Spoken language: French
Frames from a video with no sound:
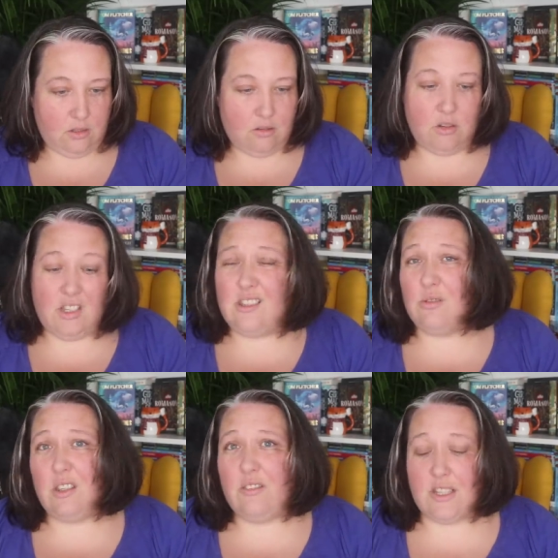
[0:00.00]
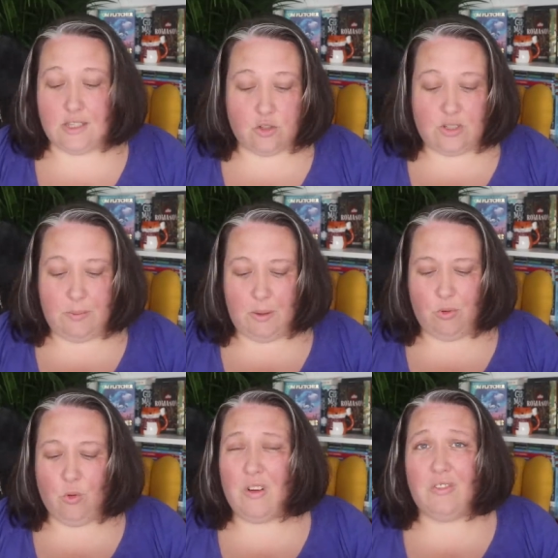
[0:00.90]
Non, édition anniversaire. Je sais pas
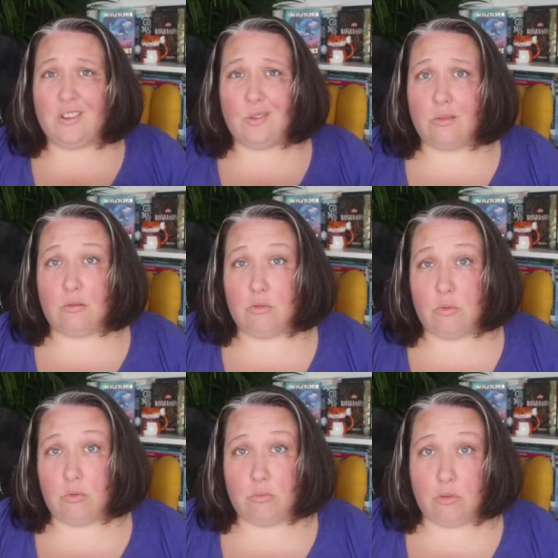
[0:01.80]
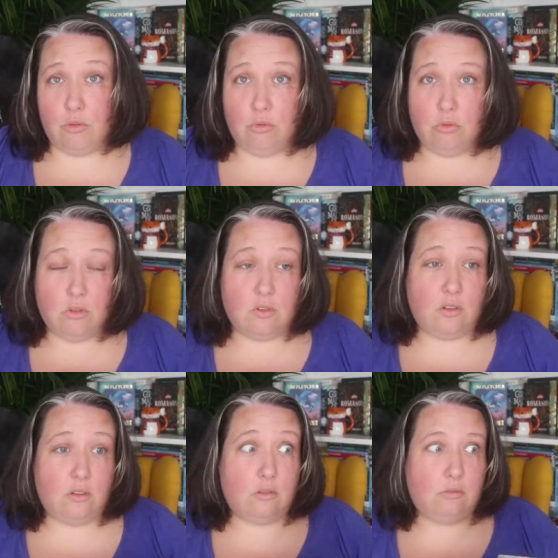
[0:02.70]
pourquoi 20 ans. Je sais pas, moi je suis toujours dans
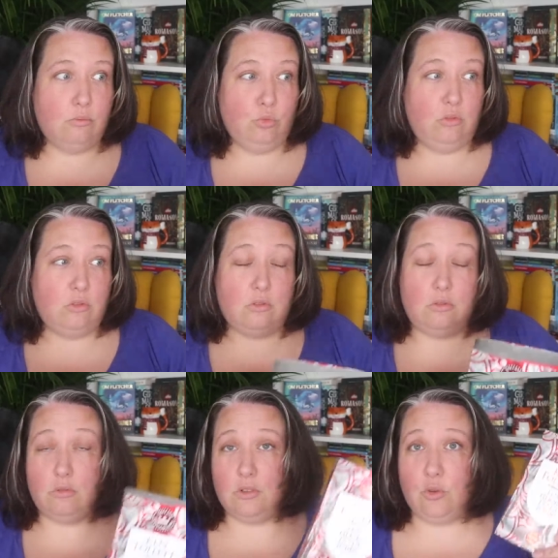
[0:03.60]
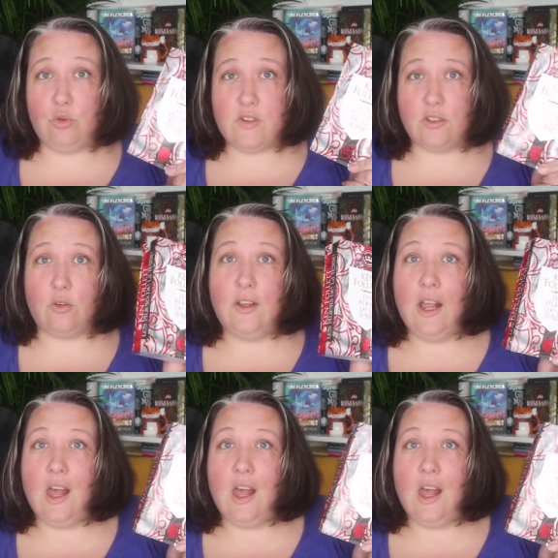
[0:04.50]
un mood, euh, on a tous 20 ans.